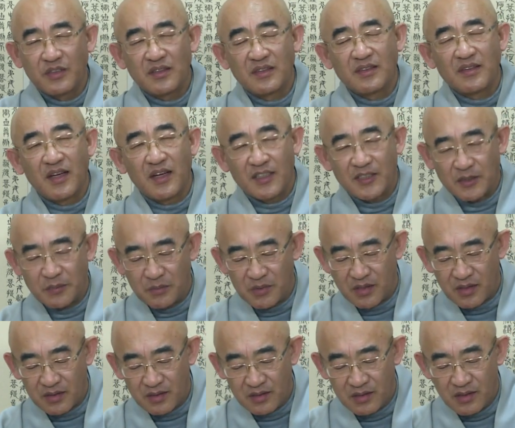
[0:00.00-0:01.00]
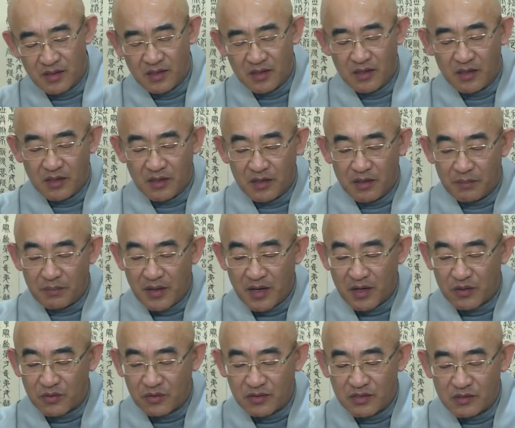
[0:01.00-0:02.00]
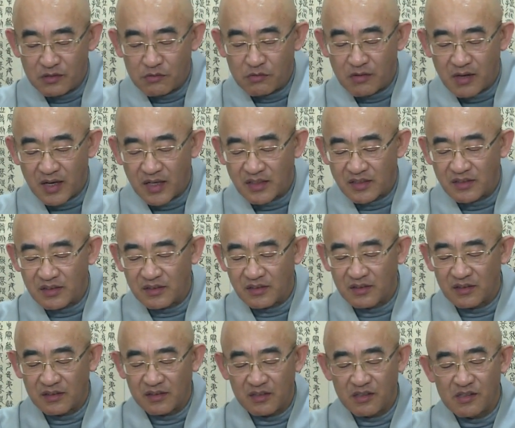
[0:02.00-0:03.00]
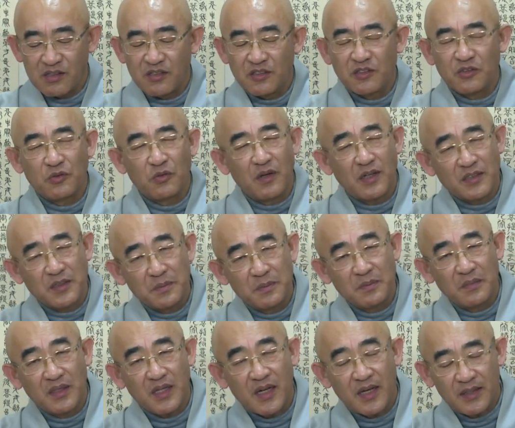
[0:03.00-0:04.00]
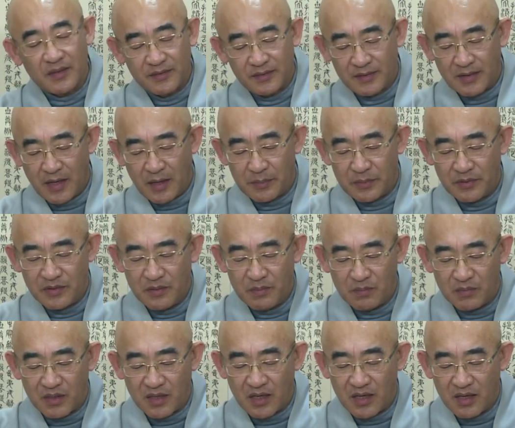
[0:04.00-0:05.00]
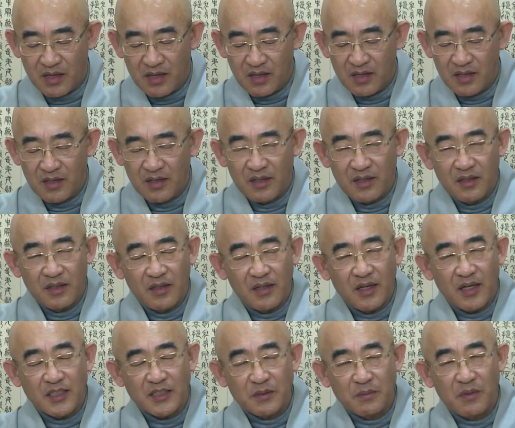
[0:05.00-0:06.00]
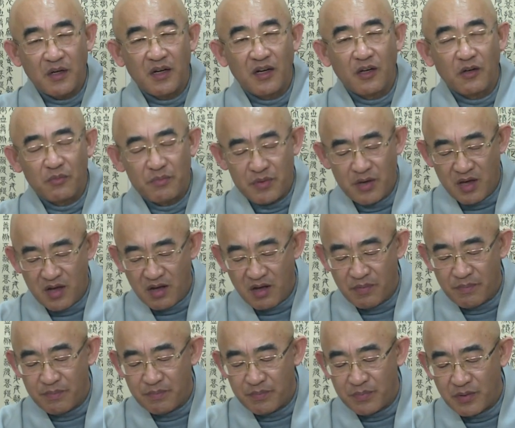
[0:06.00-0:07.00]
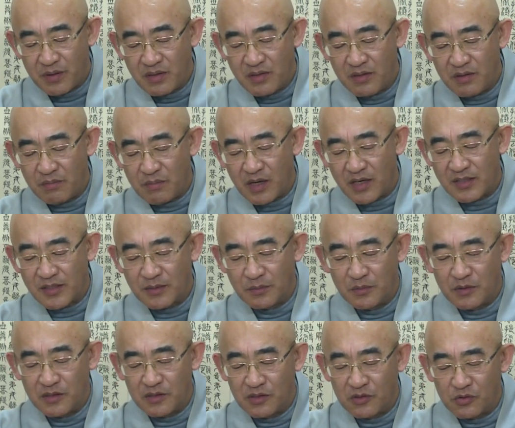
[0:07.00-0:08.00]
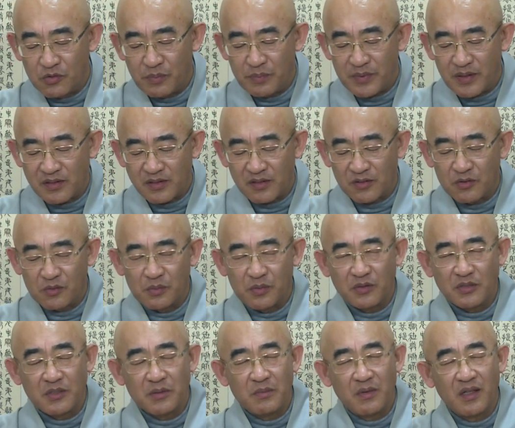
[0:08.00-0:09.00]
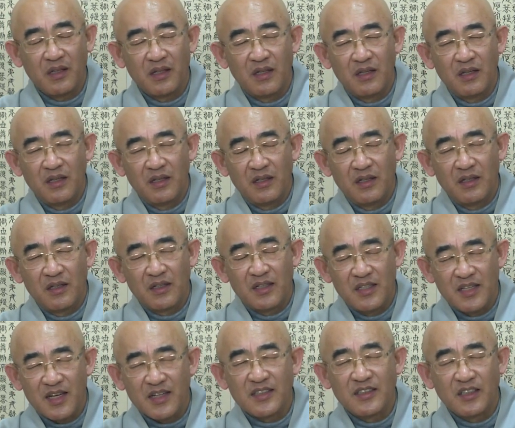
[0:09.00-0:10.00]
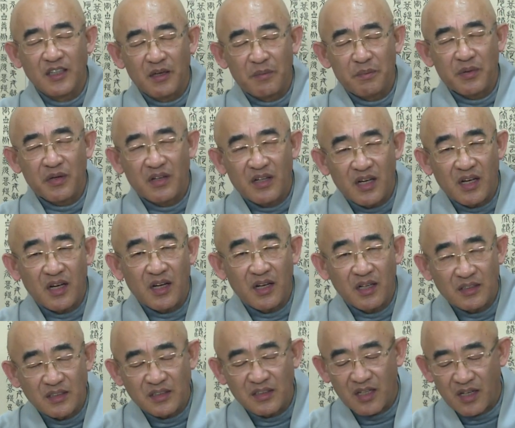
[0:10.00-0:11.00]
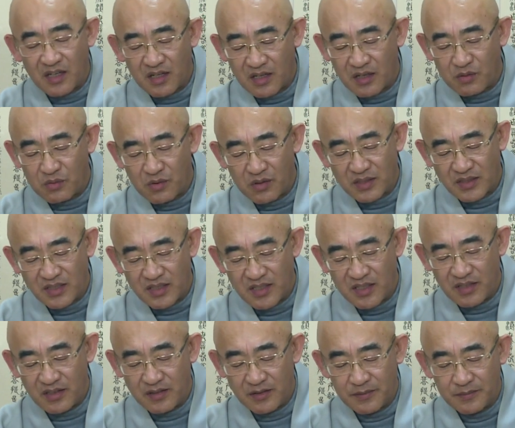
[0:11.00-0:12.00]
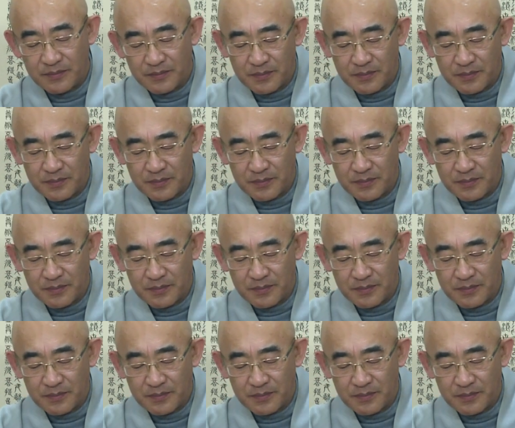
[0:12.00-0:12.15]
식사하시면 바로 들고 가셔서 설거지도 하십니다. 아버님께 하지 말라고 몇 번 말씀을 드리고 뺏어도 보지만 그냥 그게 편하시다라고 하시네요.